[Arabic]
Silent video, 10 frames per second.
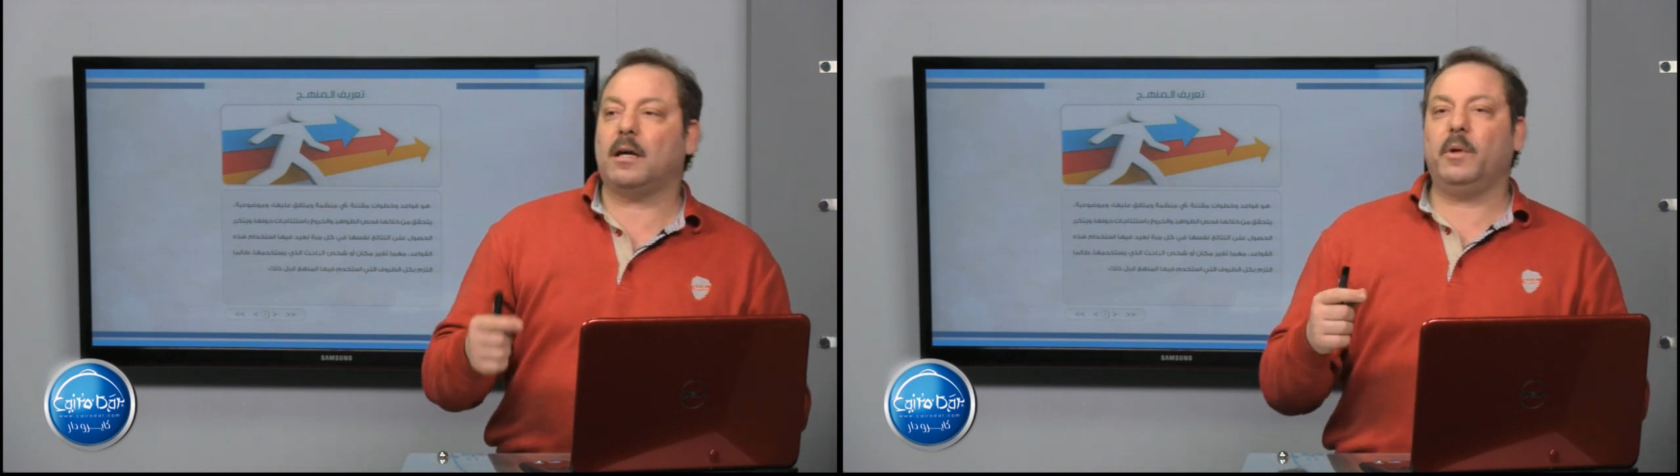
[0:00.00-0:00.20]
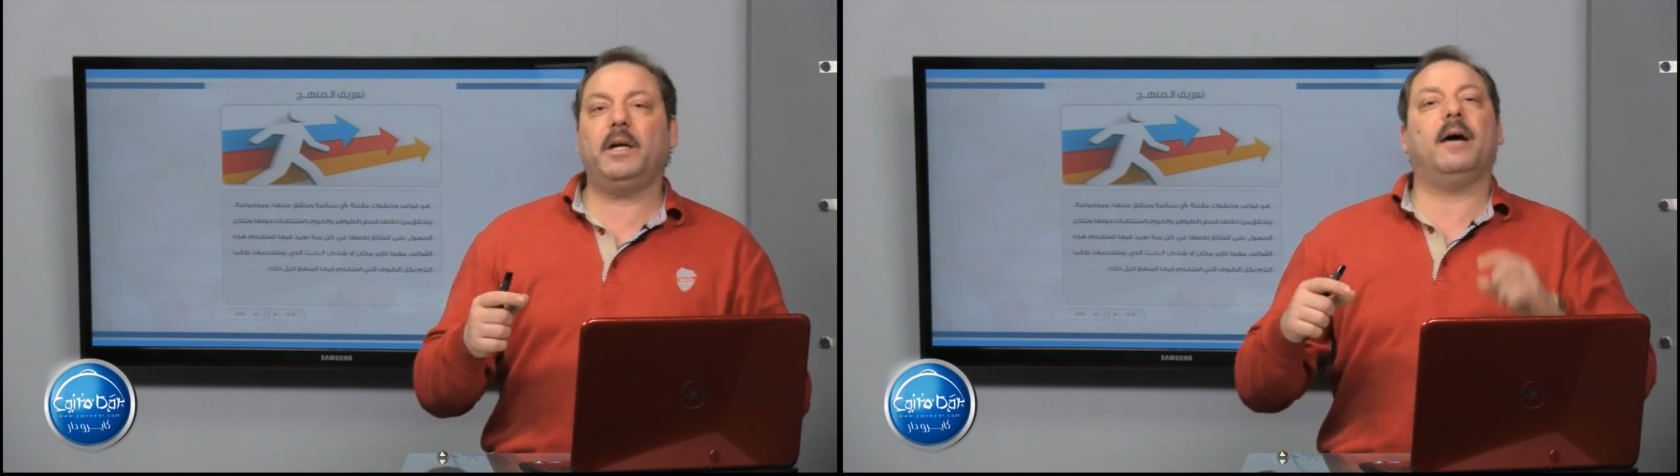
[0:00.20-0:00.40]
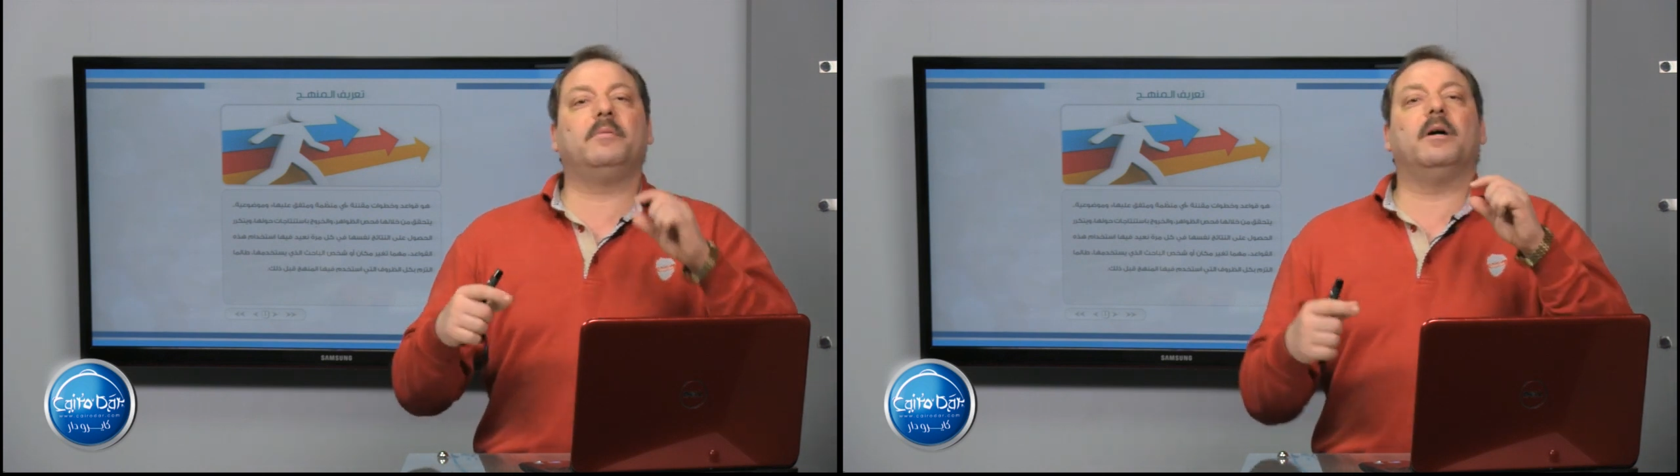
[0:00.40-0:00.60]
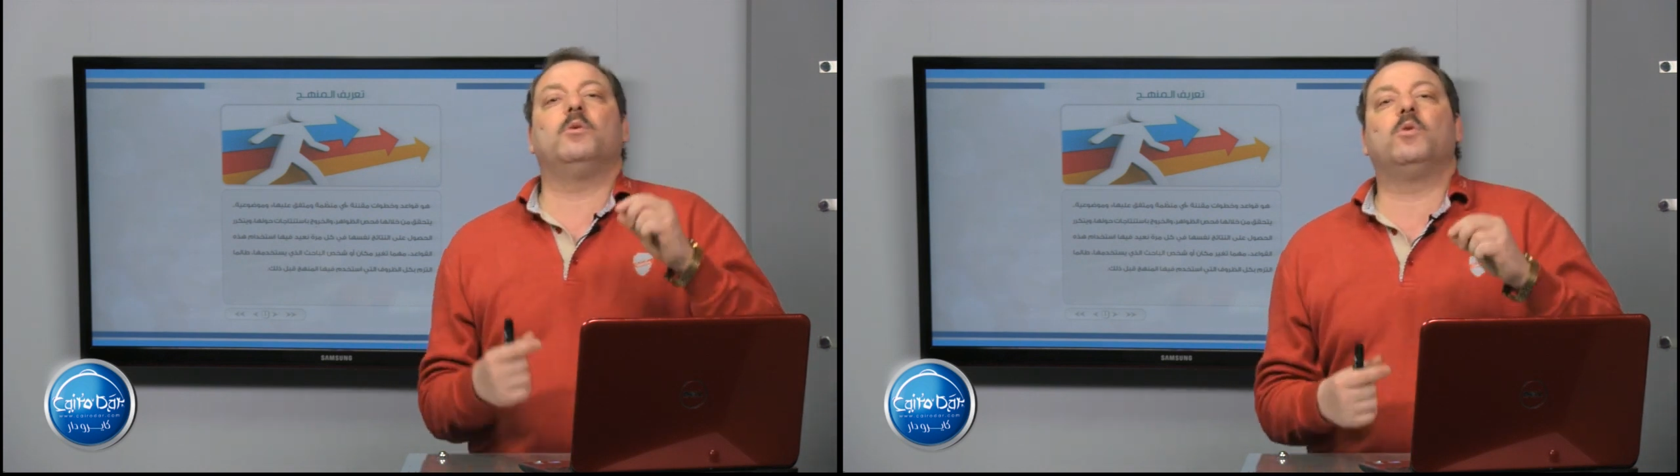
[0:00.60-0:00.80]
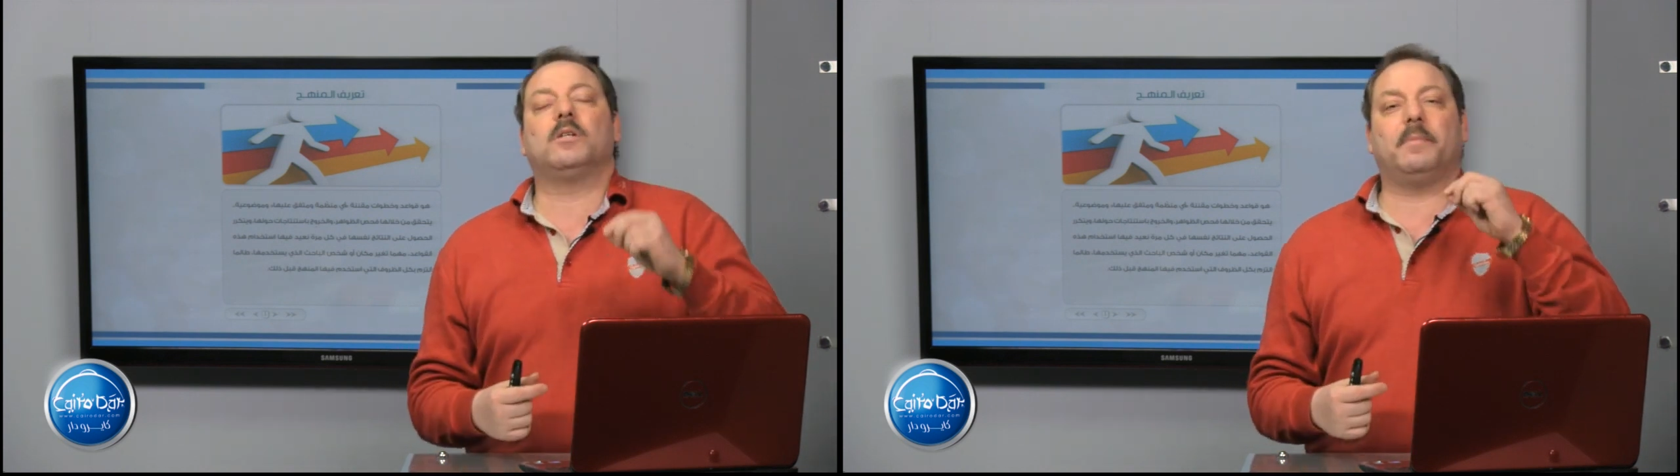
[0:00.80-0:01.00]
قويه ابدا
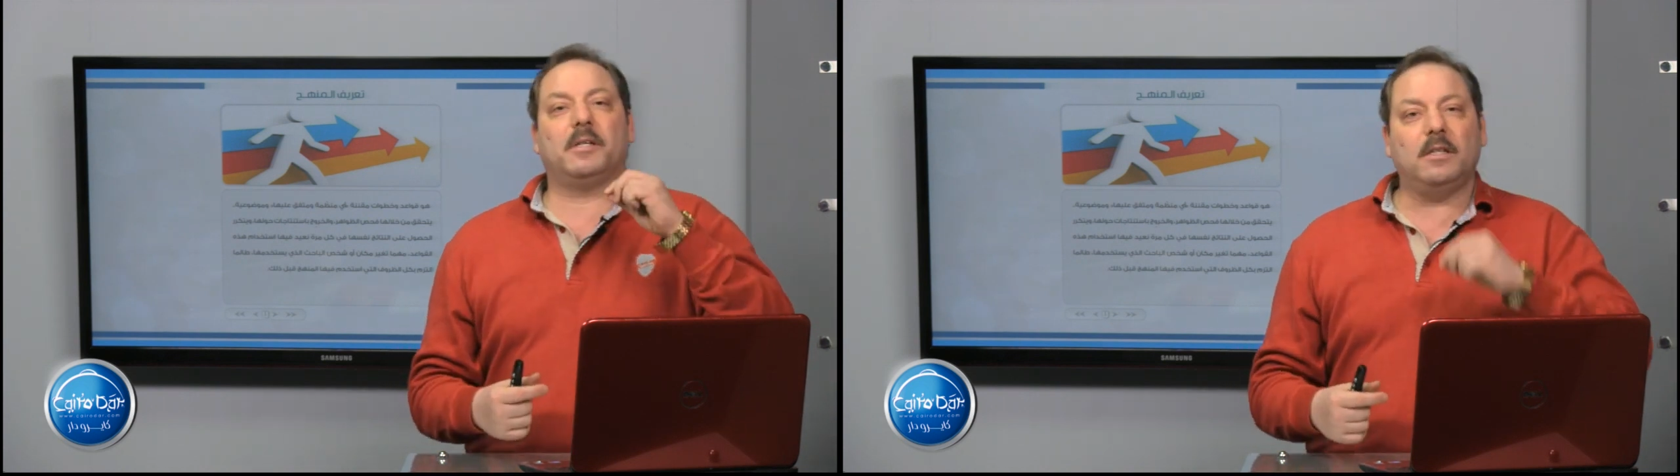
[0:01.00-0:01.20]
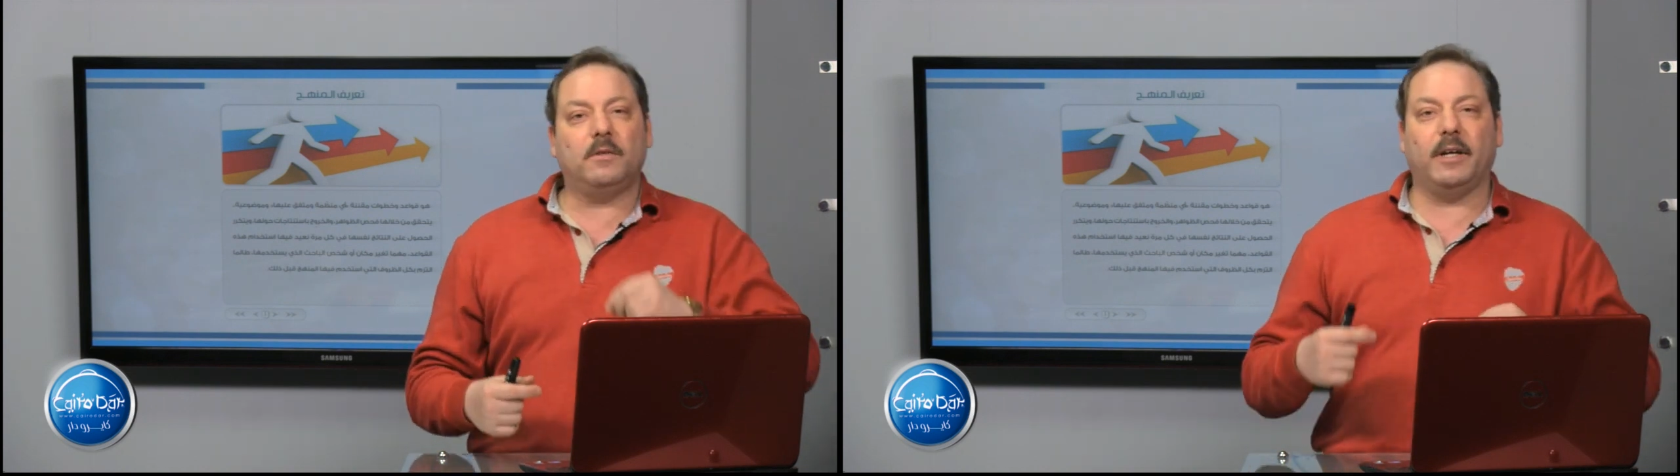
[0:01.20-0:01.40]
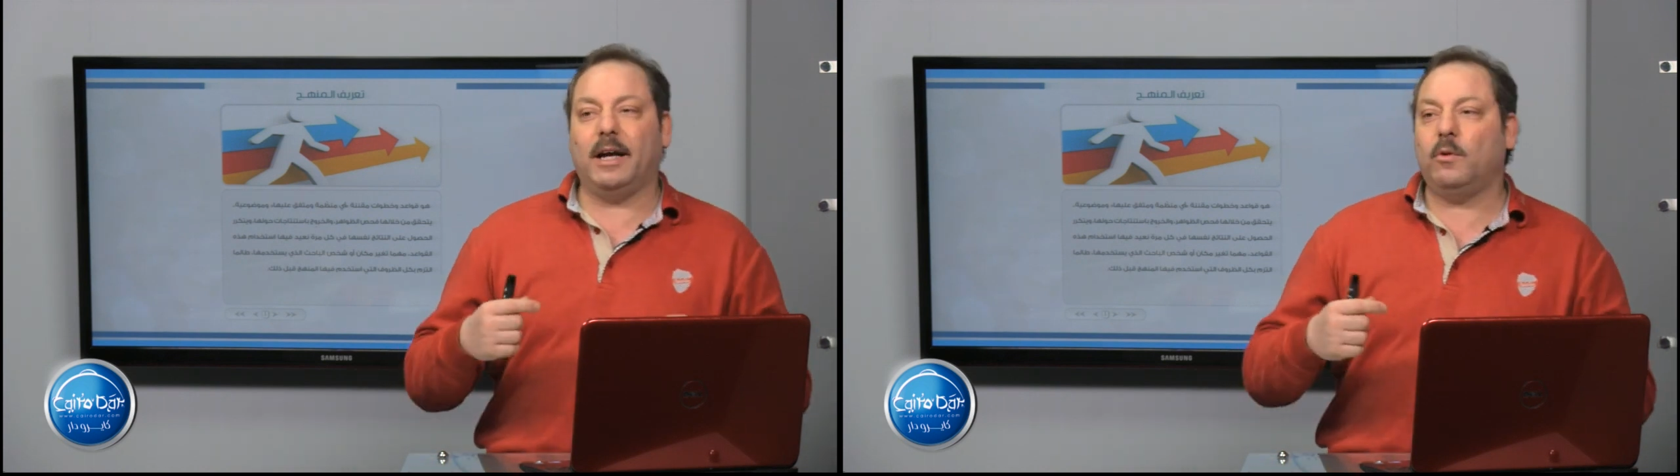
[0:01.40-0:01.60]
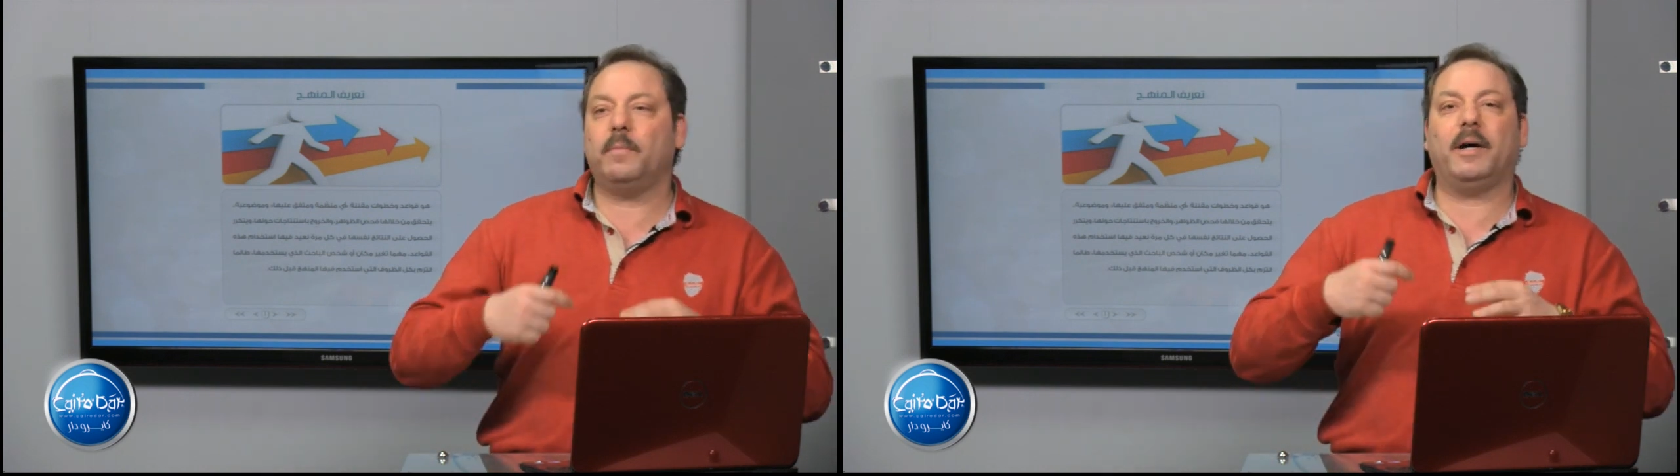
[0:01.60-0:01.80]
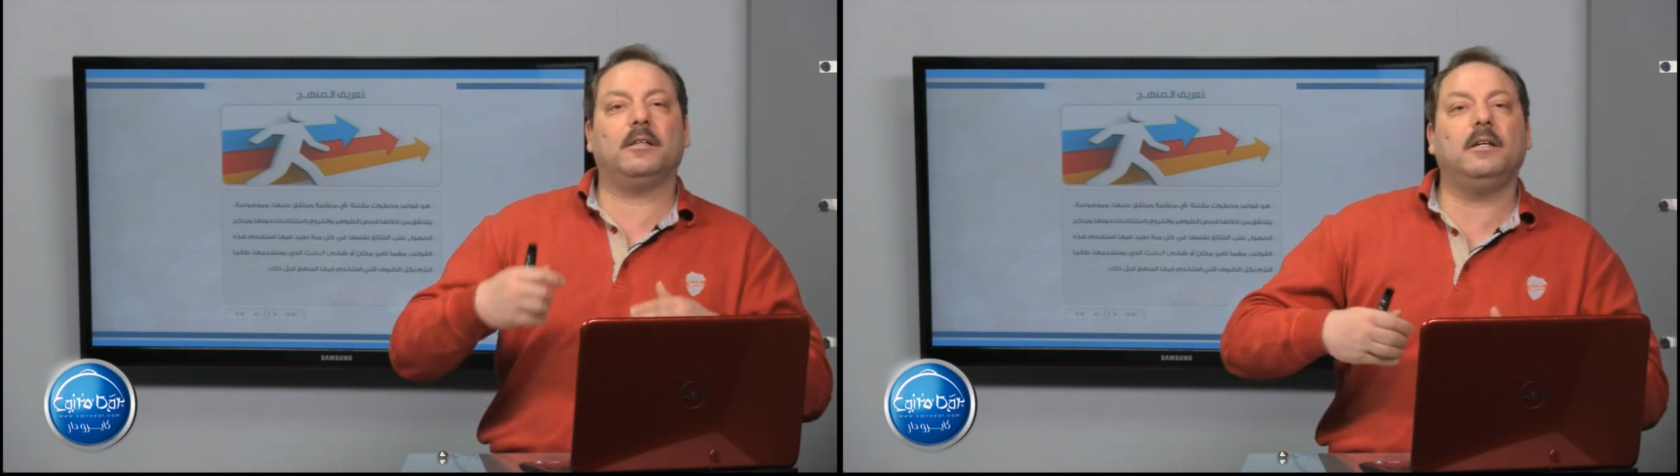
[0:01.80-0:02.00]
بجزء بسيط في الاول
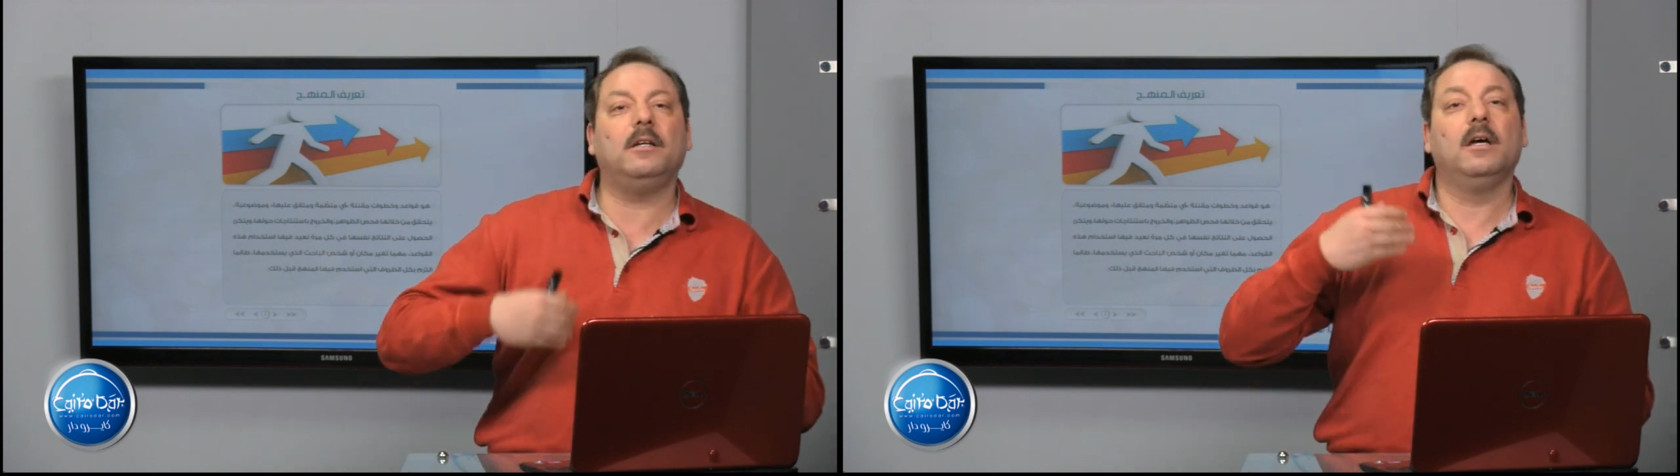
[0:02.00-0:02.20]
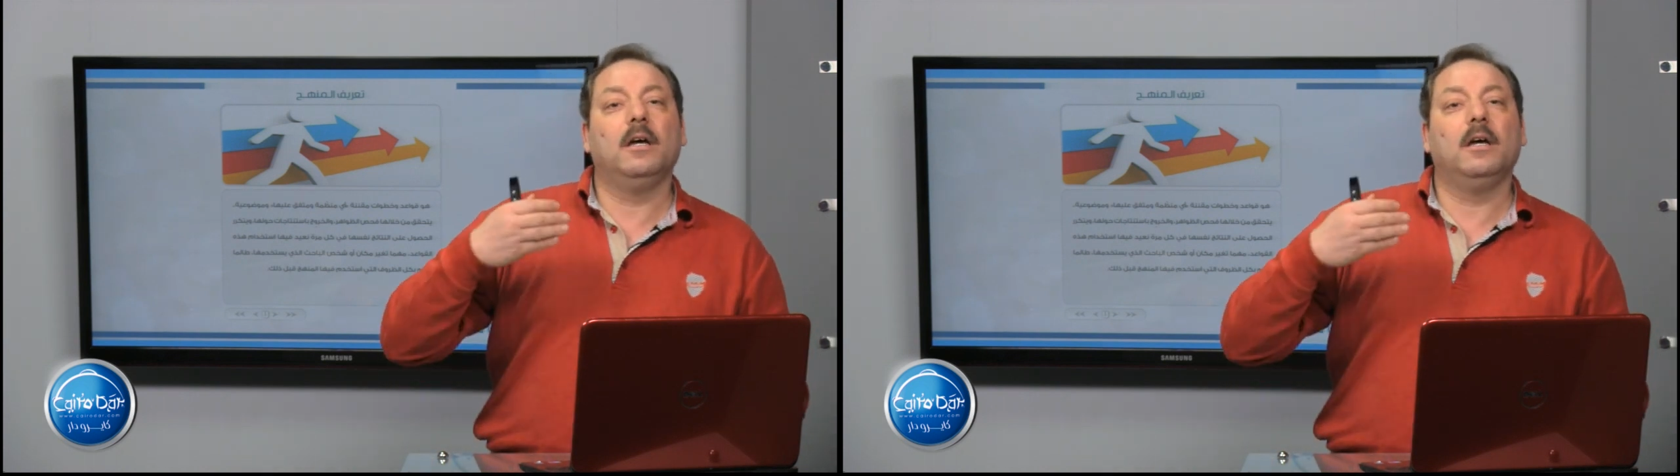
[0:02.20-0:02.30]
بعدين